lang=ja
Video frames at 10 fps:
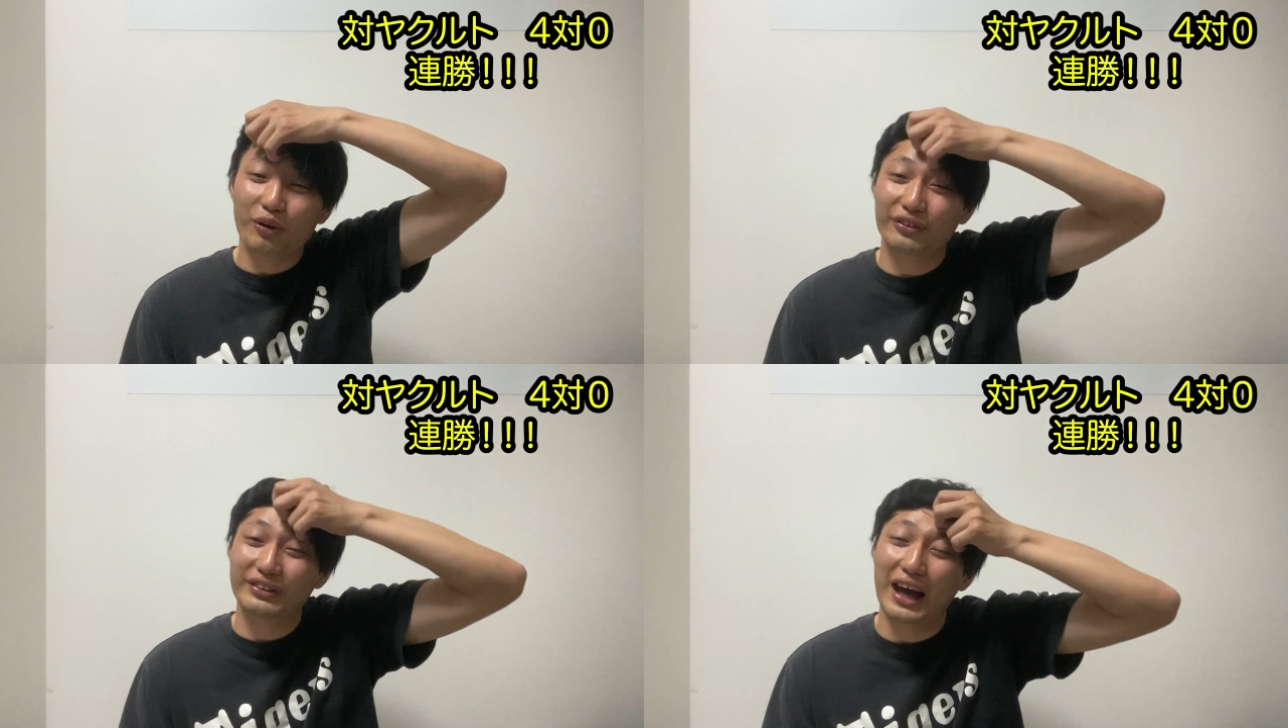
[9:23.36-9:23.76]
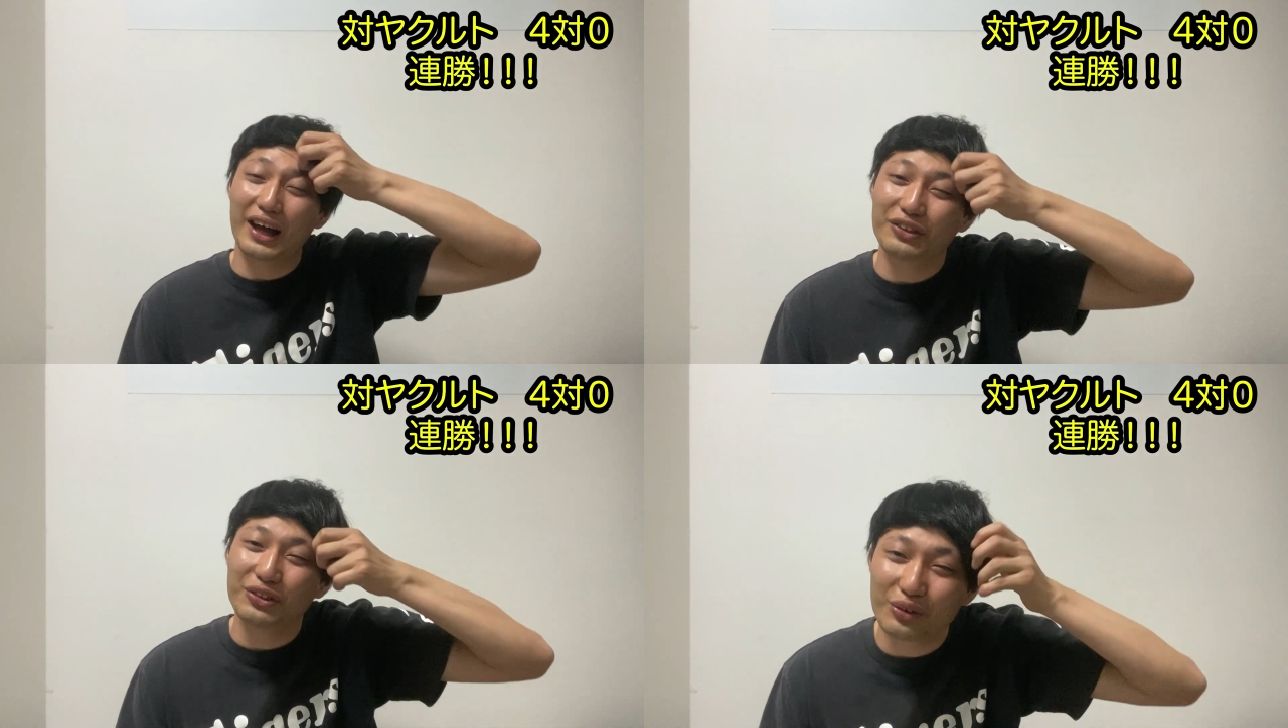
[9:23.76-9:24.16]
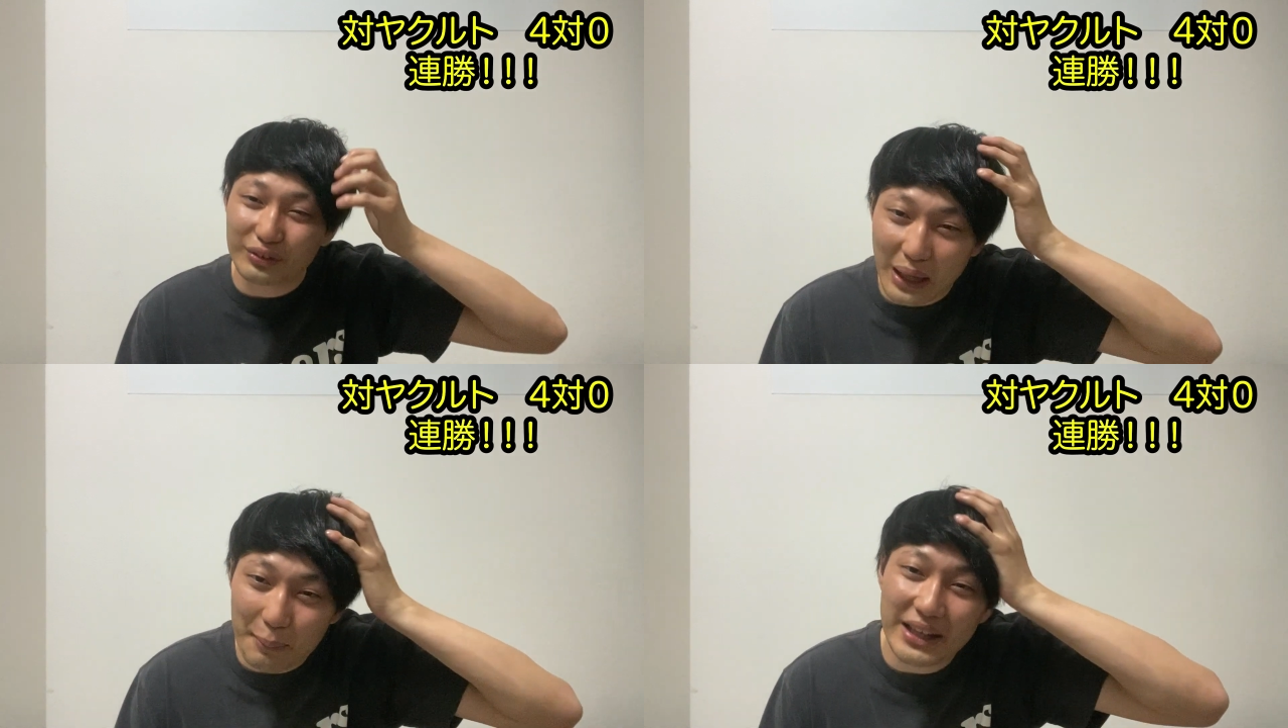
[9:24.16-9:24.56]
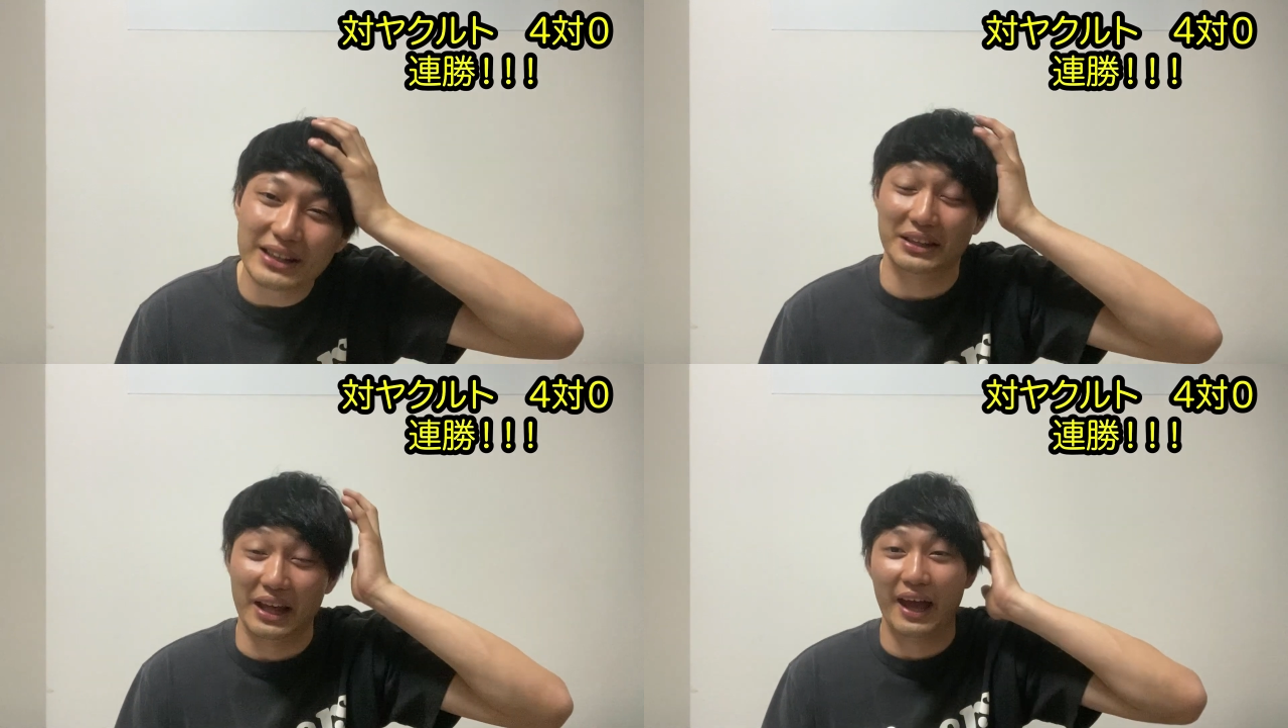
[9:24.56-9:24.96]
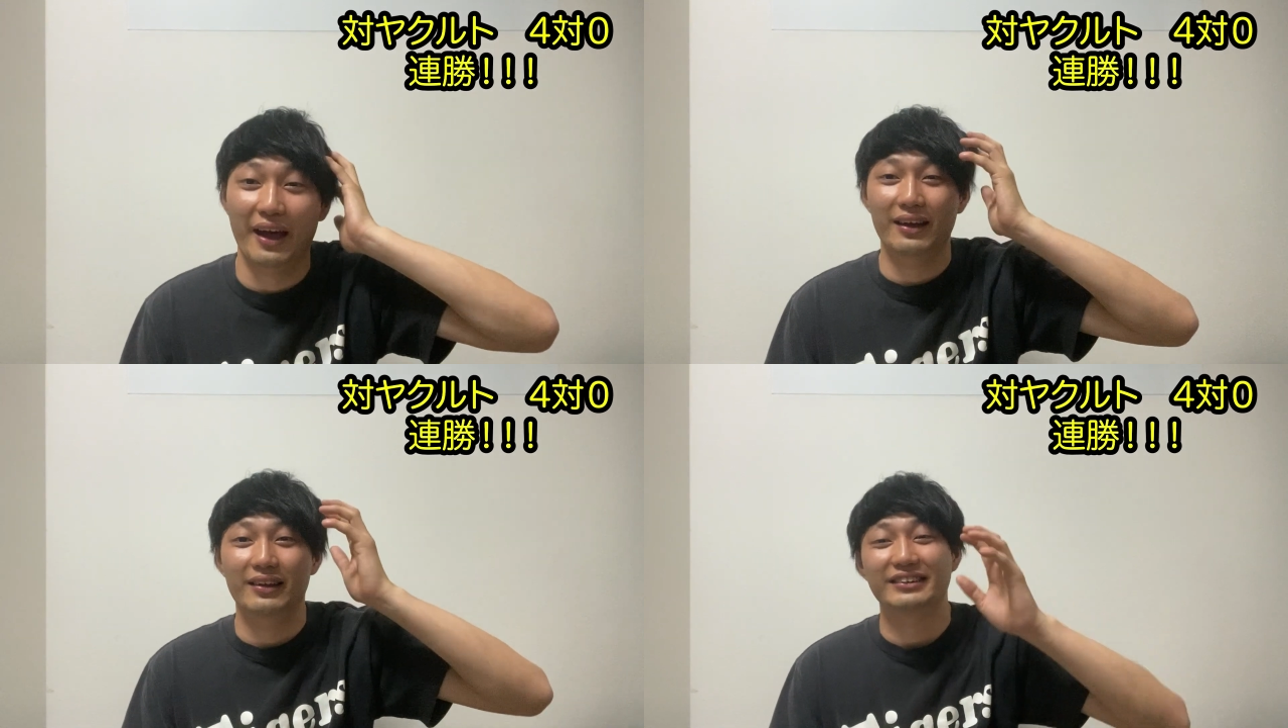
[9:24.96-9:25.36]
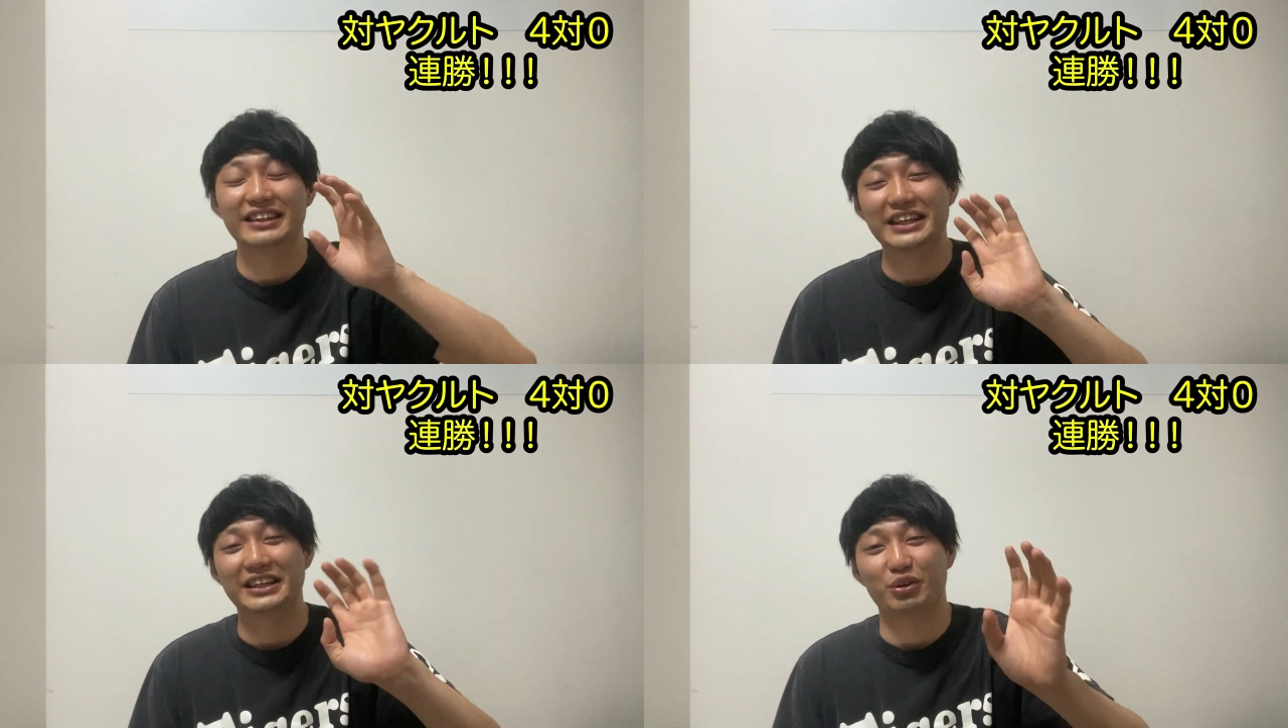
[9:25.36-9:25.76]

もう何のためにね、2位